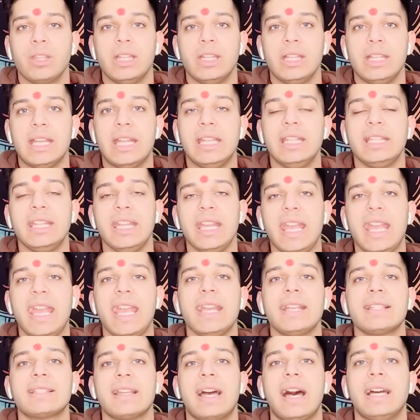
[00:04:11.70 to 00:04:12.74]
यानी कि
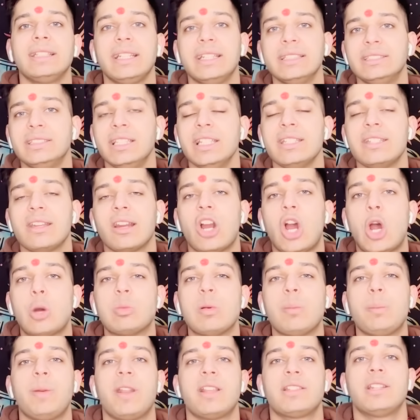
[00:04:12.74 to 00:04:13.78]
एक साथ कितनी जगहों
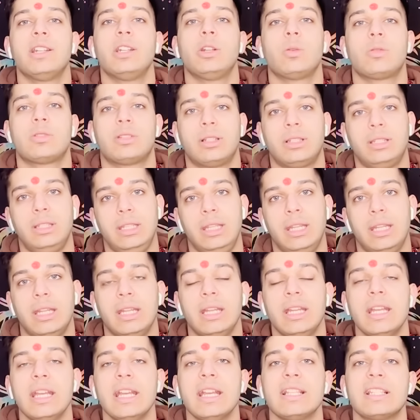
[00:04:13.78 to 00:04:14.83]
पर प्रेजेंट हो सकती है
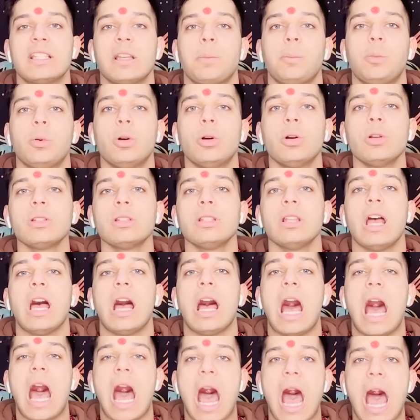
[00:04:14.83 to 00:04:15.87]
सपोज
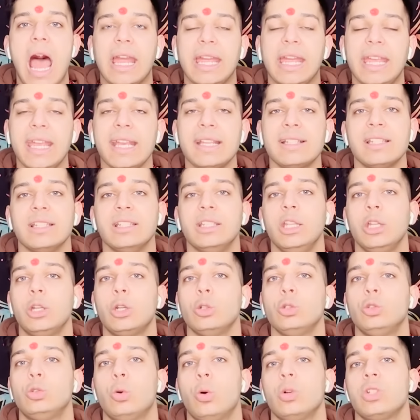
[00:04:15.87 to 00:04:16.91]
एक सिद्धि को
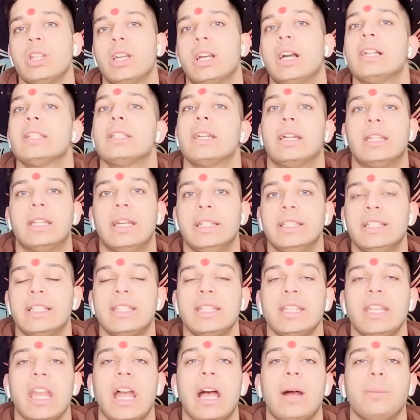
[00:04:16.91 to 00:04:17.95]
दो जगह जाना है
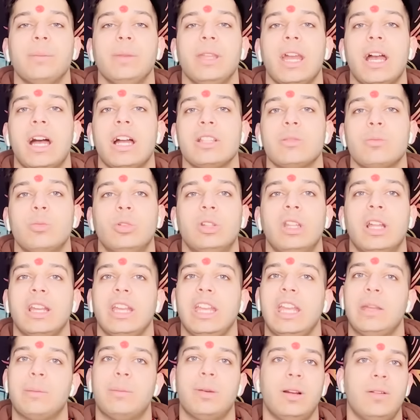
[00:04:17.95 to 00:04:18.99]
जैसे कि आपने आज बोला
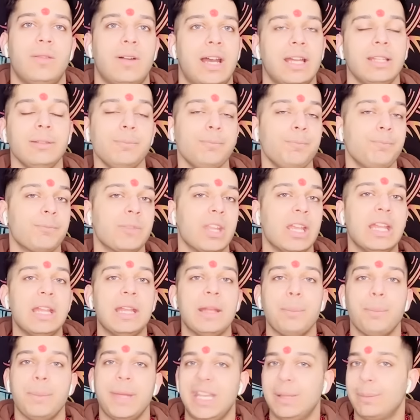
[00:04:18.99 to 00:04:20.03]
कि हे भगवान
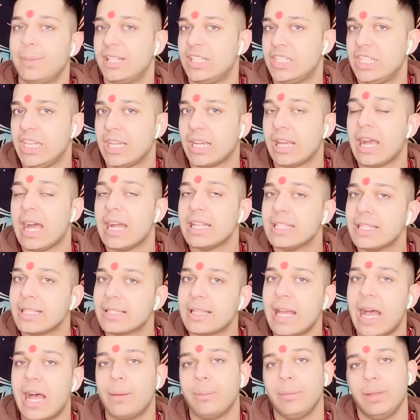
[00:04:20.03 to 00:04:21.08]
मेरे बच्चे का आज
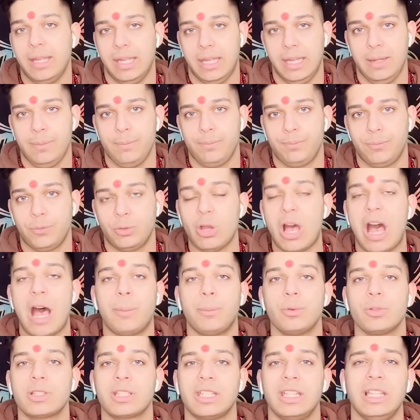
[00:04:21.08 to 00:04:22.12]
एग्जाम है तो
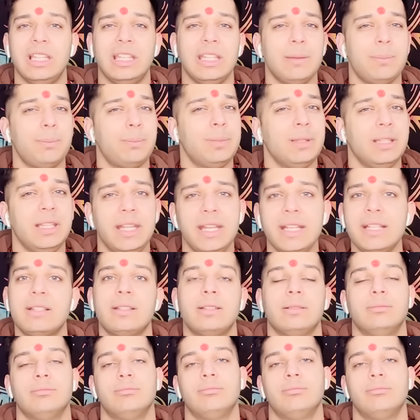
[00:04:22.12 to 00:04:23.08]
आप उसके लिए प्लीज